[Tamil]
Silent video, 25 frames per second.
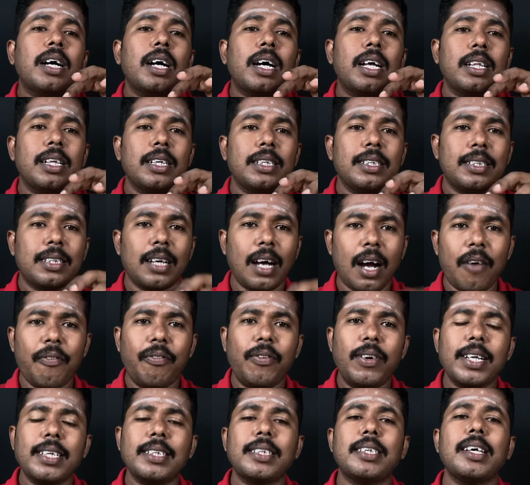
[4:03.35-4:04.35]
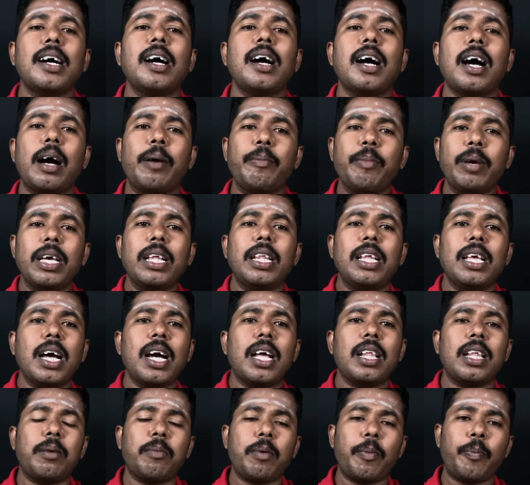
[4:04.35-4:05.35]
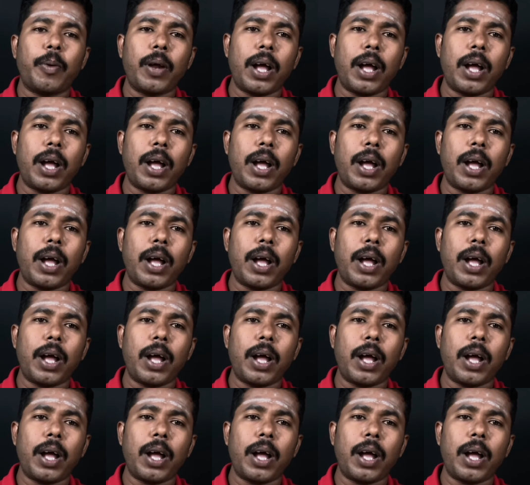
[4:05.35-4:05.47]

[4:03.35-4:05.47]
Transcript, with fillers: அந்த சாஃப்ட்னஸாக அமைதியாக அதை நம்ம